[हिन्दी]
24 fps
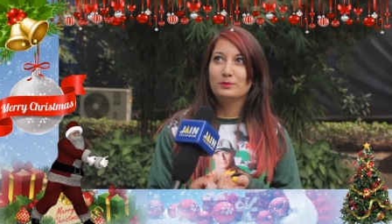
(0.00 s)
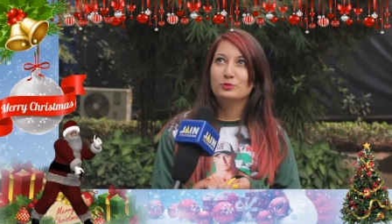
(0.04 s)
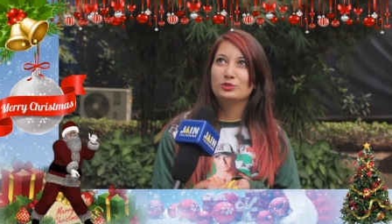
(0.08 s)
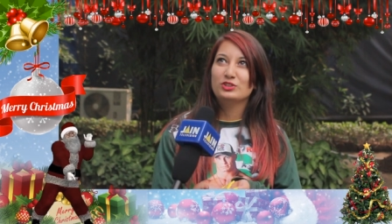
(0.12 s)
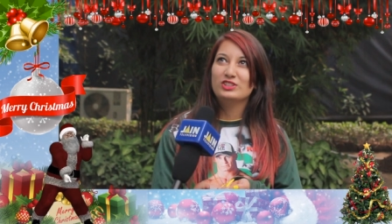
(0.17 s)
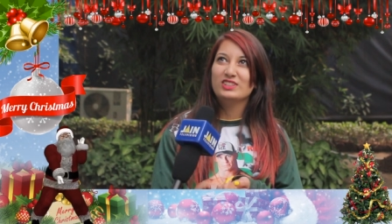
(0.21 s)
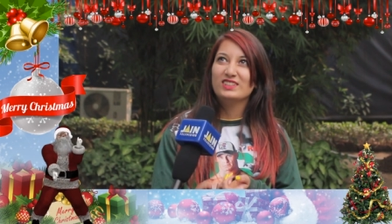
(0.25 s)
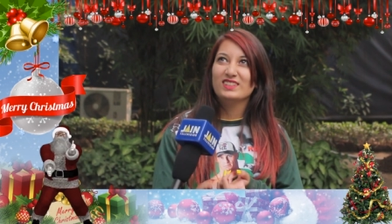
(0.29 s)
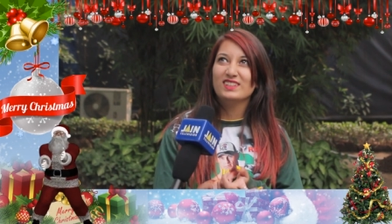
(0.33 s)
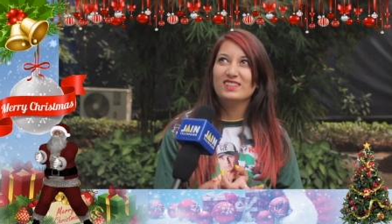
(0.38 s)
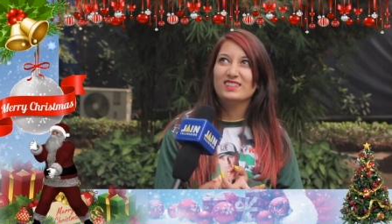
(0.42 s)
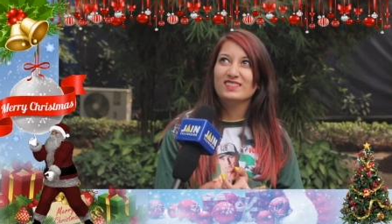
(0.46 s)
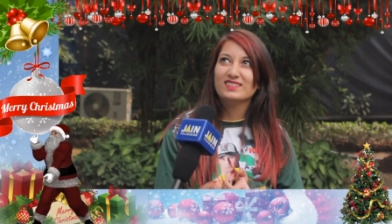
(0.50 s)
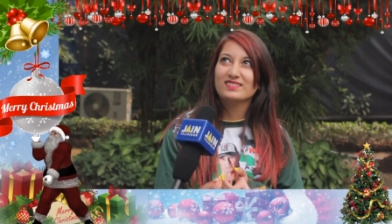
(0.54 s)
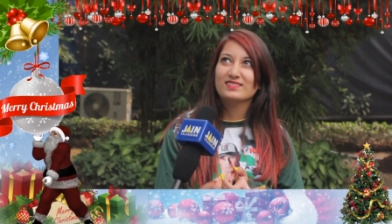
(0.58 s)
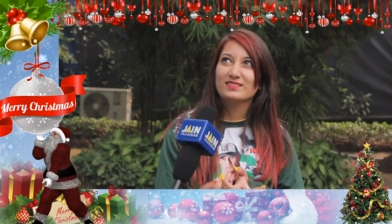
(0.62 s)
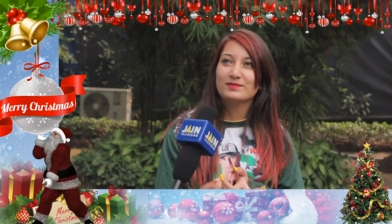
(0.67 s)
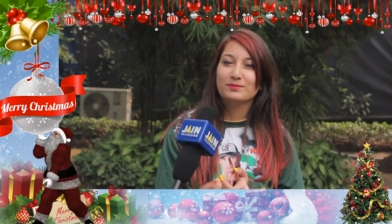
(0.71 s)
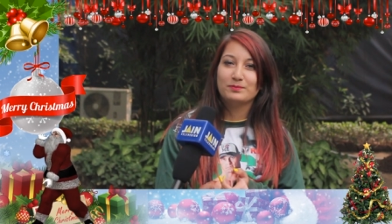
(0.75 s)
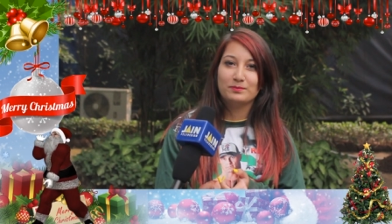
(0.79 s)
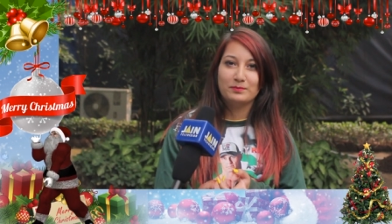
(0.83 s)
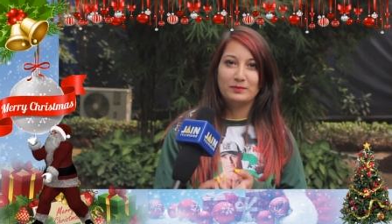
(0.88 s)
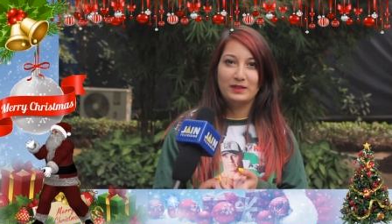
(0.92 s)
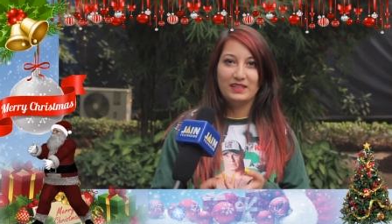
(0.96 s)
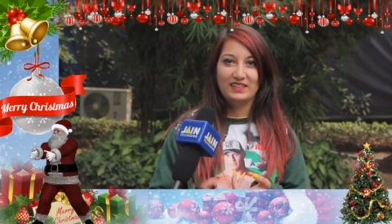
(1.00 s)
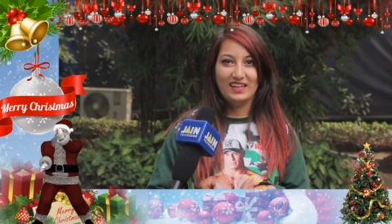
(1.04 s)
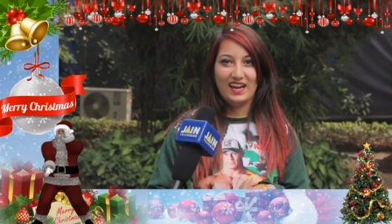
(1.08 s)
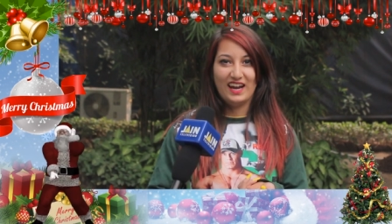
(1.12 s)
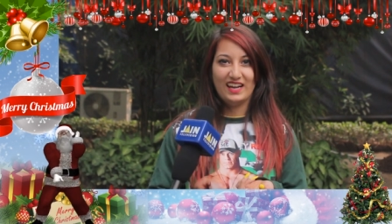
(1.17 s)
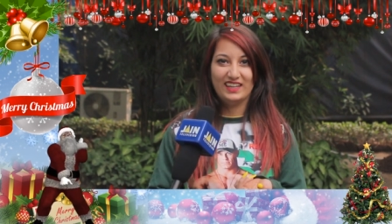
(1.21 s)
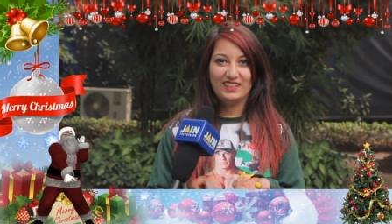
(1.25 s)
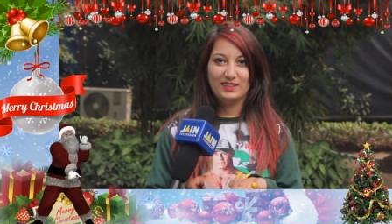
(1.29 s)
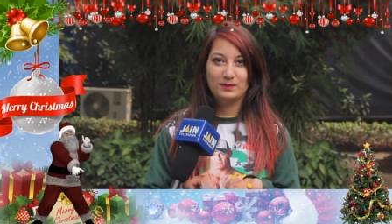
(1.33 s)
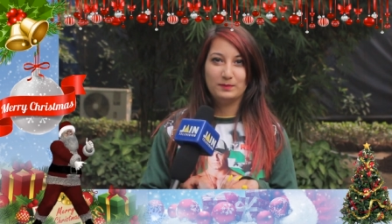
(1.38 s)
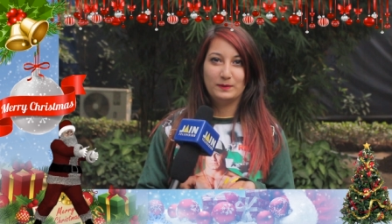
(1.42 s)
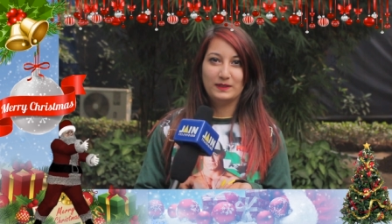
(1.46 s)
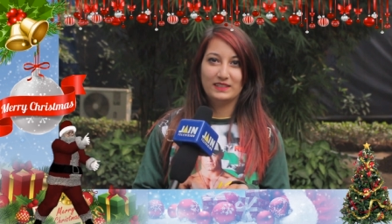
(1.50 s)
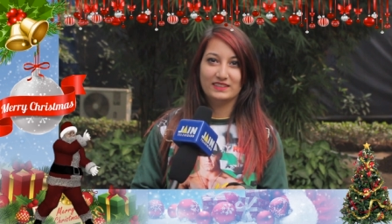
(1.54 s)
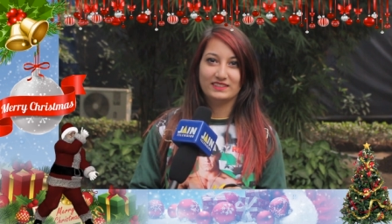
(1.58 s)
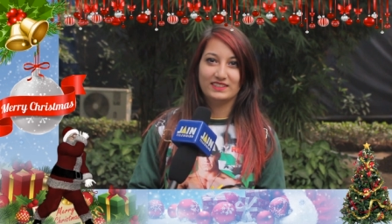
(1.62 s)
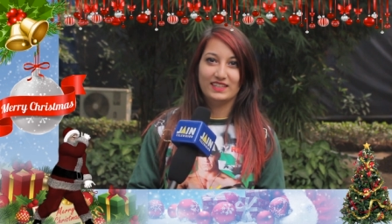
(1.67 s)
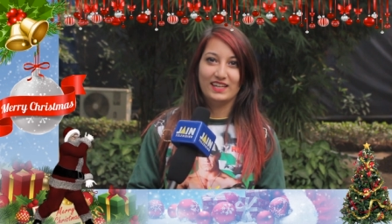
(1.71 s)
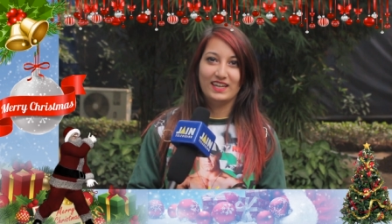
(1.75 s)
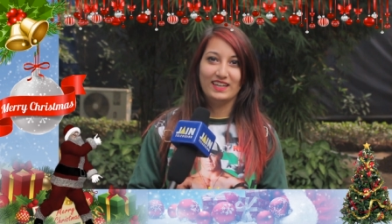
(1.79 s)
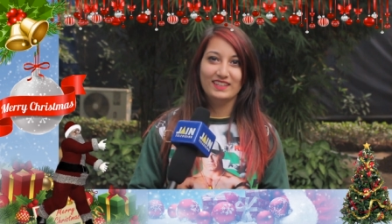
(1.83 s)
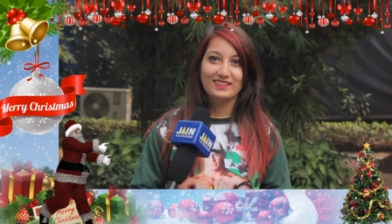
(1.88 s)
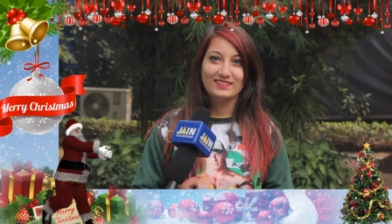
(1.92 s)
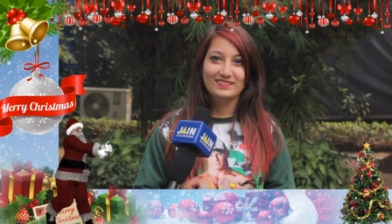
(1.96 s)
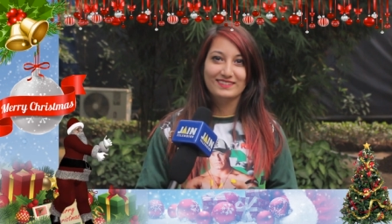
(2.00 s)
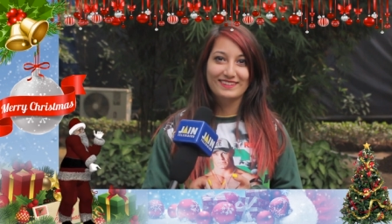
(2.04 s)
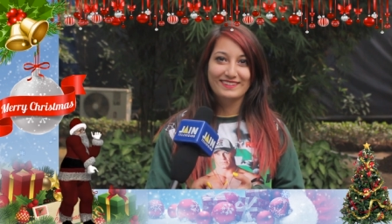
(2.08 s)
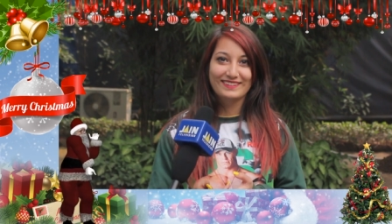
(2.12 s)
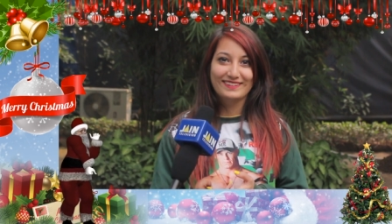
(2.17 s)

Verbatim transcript: मुझे मेरी हाइट बढ़ जाए